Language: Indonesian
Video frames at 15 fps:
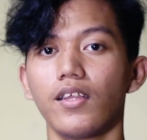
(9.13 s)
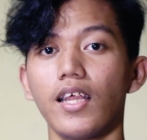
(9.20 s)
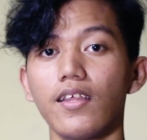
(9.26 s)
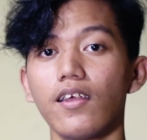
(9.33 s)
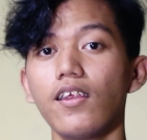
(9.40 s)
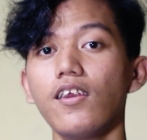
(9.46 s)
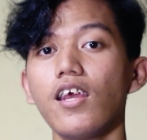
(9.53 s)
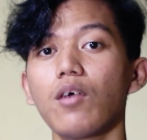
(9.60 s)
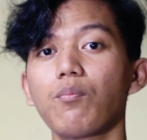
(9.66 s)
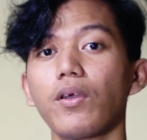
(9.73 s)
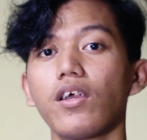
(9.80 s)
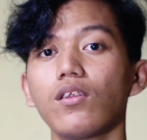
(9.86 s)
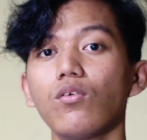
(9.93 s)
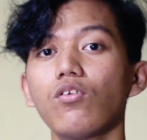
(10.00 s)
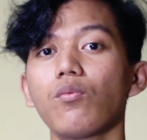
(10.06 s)
Nah jadi di
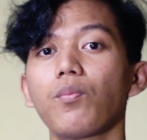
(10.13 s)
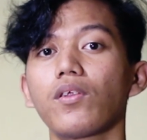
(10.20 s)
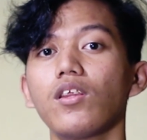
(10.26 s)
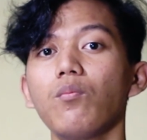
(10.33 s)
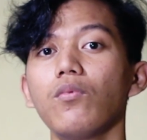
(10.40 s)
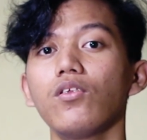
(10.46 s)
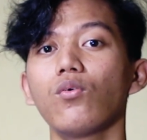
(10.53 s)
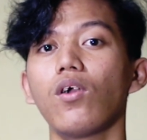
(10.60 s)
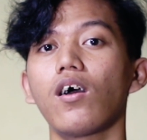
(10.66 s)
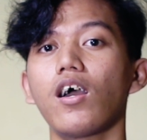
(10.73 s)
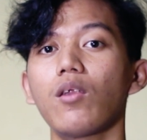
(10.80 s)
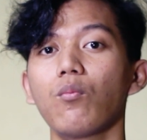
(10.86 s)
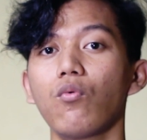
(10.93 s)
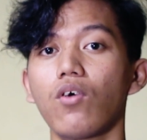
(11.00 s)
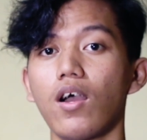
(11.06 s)
efek itu seperti
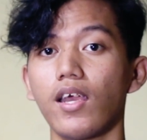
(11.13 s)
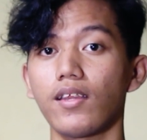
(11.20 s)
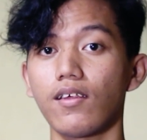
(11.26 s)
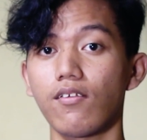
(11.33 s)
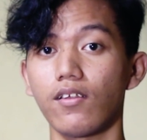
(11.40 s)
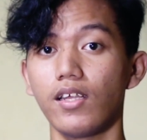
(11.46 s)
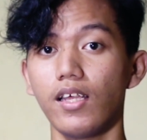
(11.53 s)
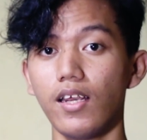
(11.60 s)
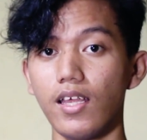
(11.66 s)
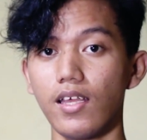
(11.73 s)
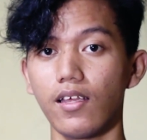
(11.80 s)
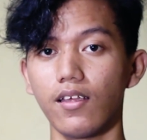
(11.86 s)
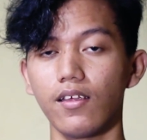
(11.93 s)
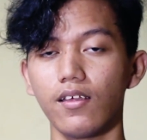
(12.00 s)
menjualkan muka kita sendiri.